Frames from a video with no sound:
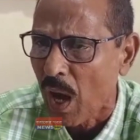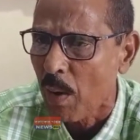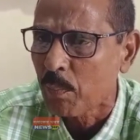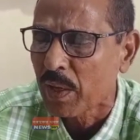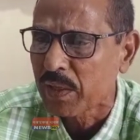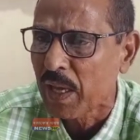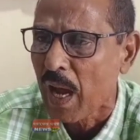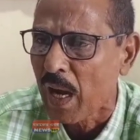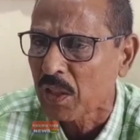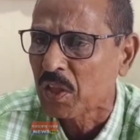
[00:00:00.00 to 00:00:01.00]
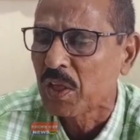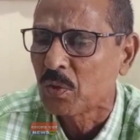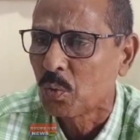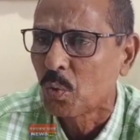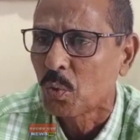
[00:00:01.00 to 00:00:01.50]
আমরা যে আর্থিক
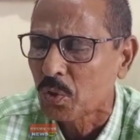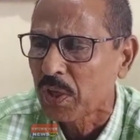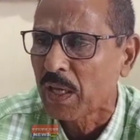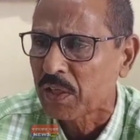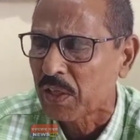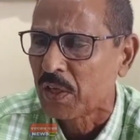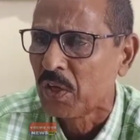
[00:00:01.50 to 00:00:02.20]
দুর্গতি আছে